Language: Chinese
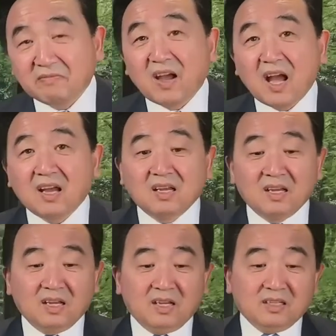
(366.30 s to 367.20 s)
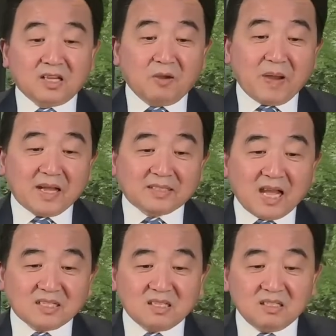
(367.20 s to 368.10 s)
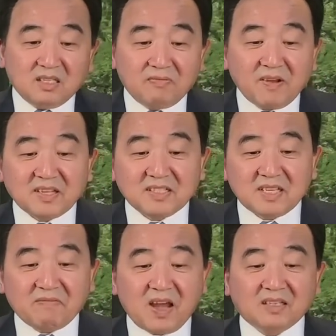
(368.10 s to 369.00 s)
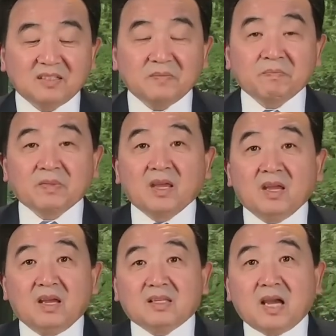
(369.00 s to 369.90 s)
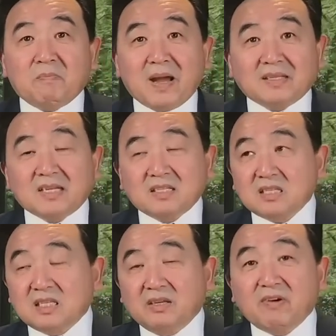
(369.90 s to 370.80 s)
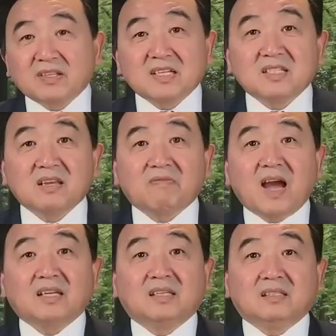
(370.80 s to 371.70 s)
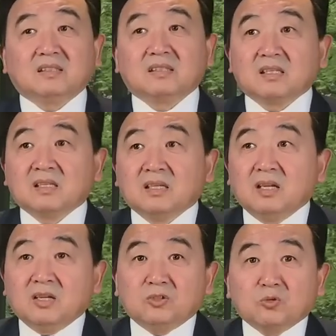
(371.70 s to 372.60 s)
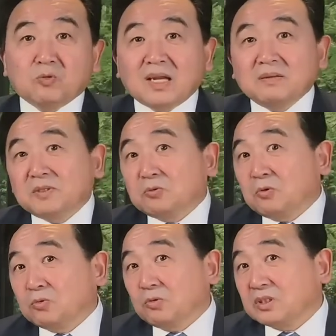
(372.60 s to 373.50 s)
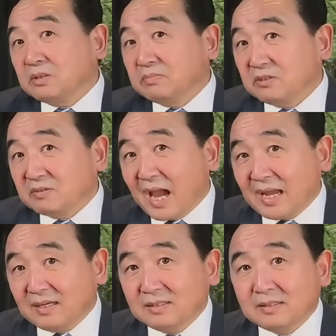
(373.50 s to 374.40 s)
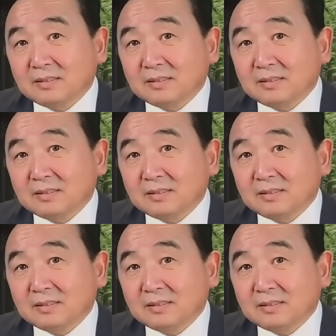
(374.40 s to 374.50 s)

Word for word: 法，他要把他自己放在宪法里，他要把他自己放在宪法里。中华人民共和国是不是就改了？